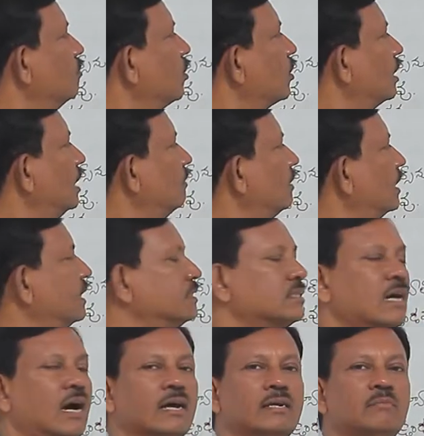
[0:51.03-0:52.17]
మొక్కల వలె
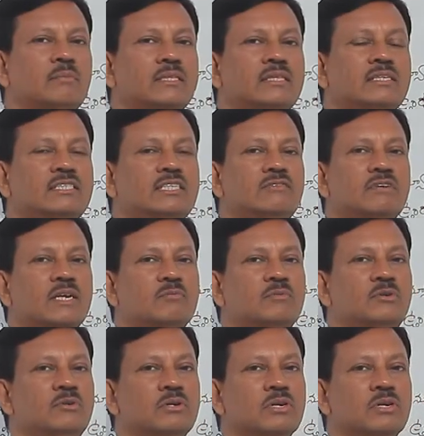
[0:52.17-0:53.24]
స్థానబద్ధ జీవనము